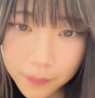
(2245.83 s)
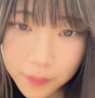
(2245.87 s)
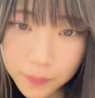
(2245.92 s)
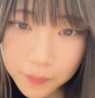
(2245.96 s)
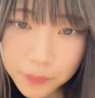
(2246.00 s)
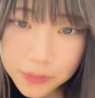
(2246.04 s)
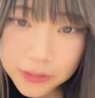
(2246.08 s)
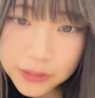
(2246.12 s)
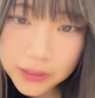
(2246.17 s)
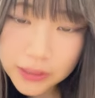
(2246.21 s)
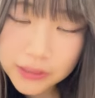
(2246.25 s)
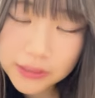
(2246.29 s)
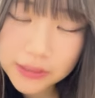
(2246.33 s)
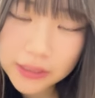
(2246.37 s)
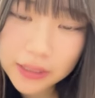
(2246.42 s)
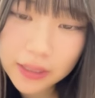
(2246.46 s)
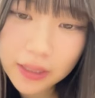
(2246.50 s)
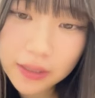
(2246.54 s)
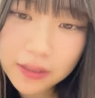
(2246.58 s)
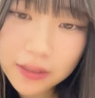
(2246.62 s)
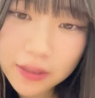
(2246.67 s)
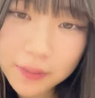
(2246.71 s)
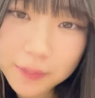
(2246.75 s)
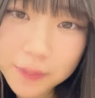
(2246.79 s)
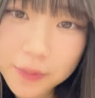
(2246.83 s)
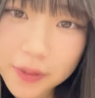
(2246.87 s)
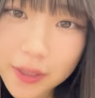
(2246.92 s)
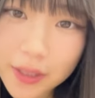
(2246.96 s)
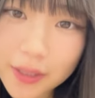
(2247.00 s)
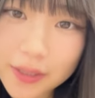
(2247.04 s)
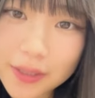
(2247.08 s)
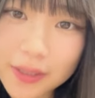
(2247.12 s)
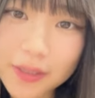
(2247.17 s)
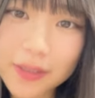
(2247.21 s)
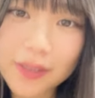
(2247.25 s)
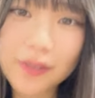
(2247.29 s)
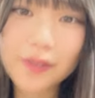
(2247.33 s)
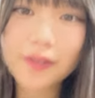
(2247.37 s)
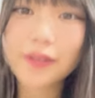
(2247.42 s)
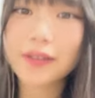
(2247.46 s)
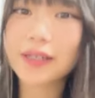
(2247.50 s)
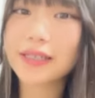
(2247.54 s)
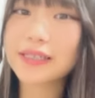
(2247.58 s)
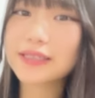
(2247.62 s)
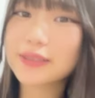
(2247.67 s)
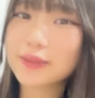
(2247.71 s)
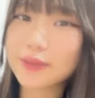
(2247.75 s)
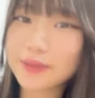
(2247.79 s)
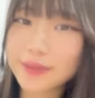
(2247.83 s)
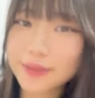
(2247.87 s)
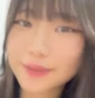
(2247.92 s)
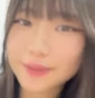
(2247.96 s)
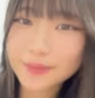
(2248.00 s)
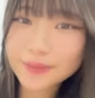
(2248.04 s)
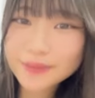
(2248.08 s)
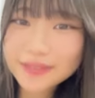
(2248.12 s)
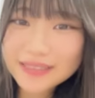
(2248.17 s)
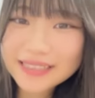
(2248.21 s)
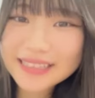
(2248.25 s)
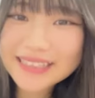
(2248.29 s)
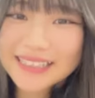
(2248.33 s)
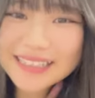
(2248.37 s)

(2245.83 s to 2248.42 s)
もしかしてガンダム描いてた子えそうだよ